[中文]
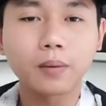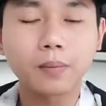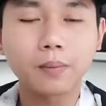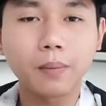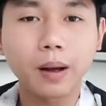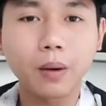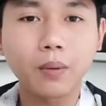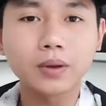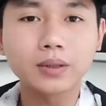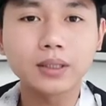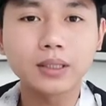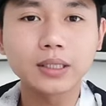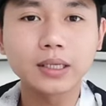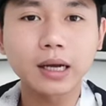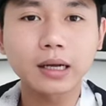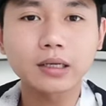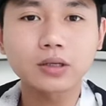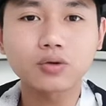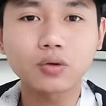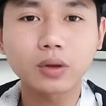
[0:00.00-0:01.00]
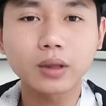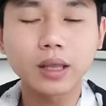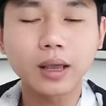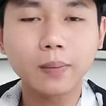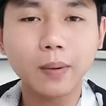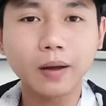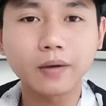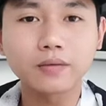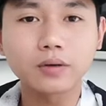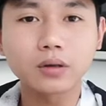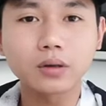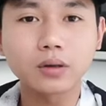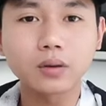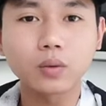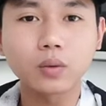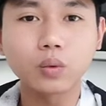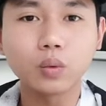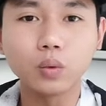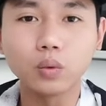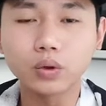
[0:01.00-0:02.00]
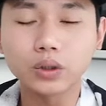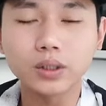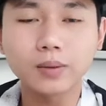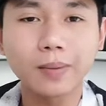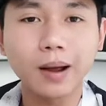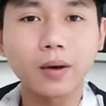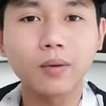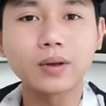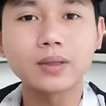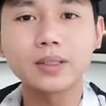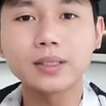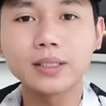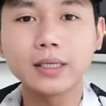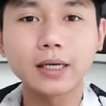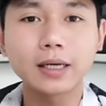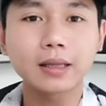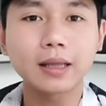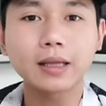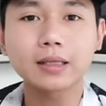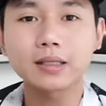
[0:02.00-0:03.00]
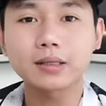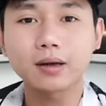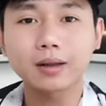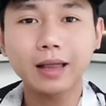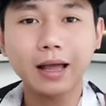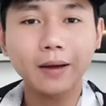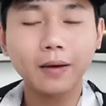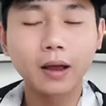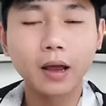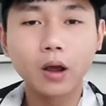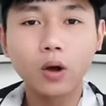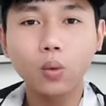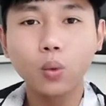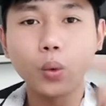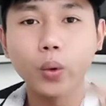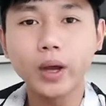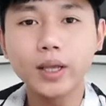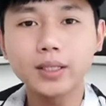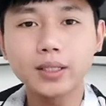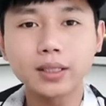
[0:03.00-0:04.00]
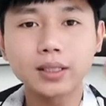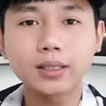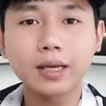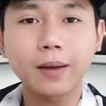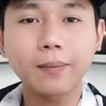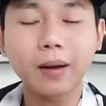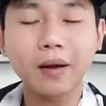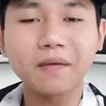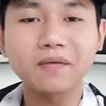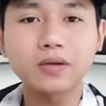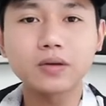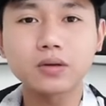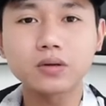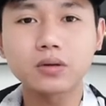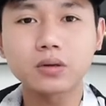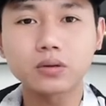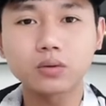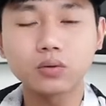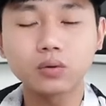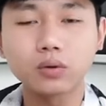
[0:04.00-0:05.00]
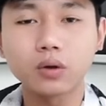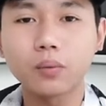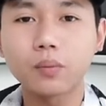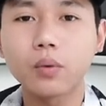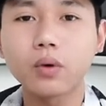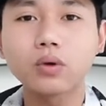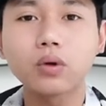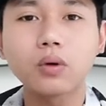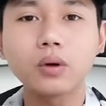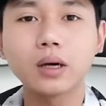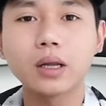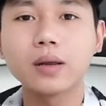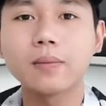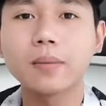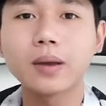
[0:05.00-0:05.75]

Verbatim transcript: 买完资金，还是说跌百分之五十买完资金？那只要它维持在百分之十五的波动里